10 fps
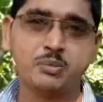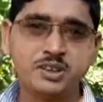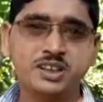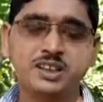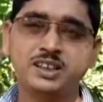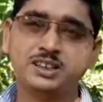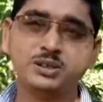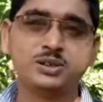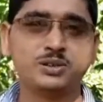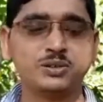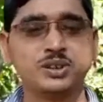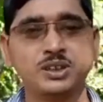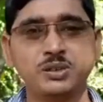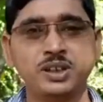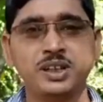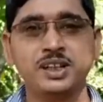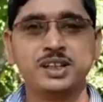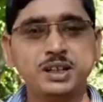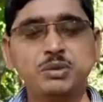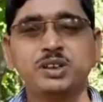আপনি নিজেও সতর্ক থাকুন
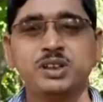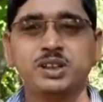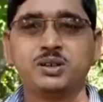এবং